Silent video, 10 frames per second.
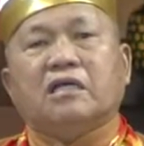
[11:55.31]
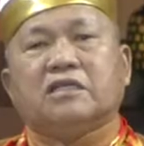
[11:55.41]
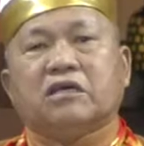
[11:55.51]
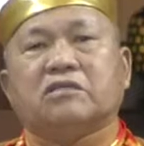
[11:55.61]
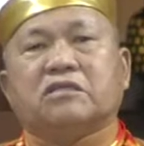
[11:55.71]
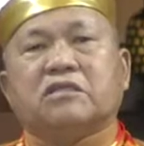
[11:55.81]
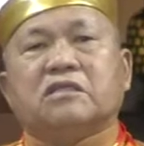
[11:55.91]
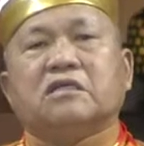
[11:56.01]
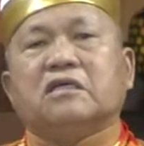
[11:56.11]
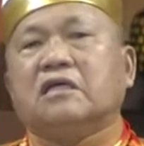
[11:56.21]
就
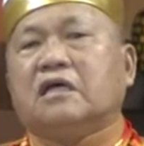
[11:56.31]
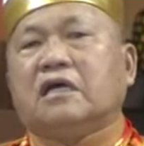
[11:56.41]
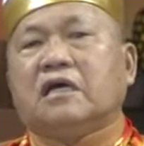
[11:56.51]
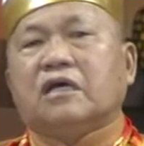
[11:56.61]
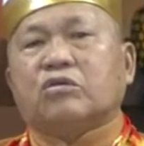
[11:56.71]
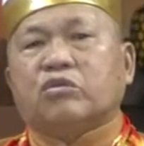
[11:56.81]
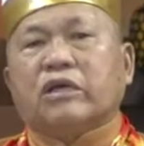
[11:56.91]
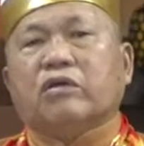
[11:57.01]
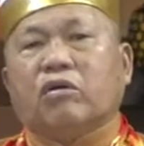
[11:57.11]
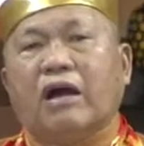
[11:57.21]
是
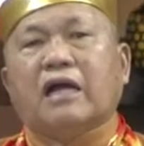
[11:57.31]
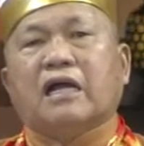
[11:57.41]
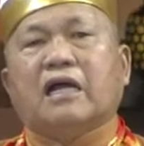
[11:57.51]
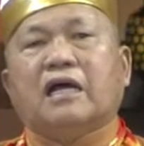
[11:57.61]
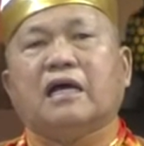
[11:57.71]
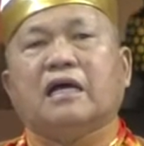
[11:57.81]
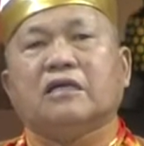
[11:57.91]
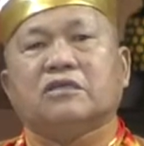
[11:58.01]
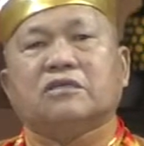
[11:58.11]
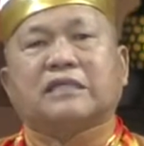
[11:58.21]
对方，
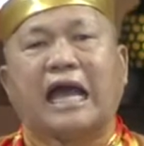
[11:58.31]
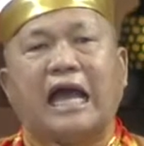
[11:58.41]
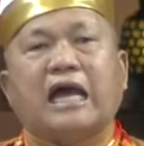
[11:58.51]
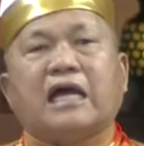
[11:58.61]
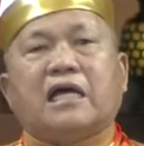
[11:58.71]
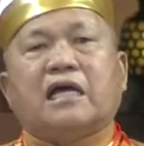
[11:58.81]
是他。